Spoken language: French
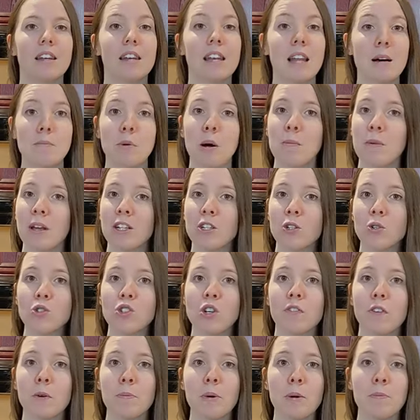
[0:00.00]
La première chose
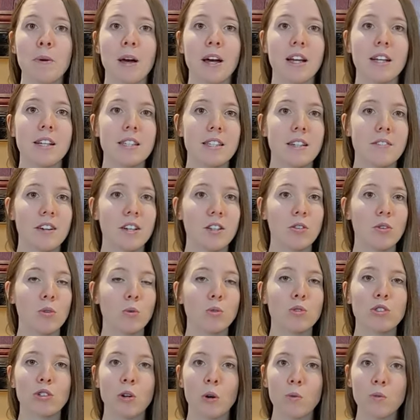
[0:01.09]
qu'on va préparer, ça va être
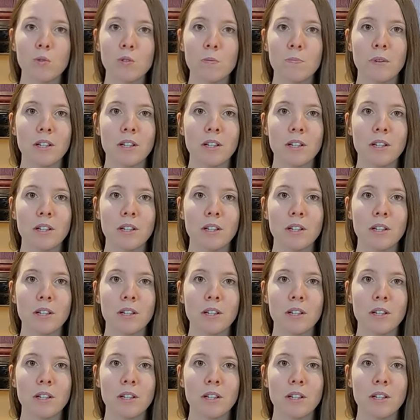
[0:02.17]
nos sauces,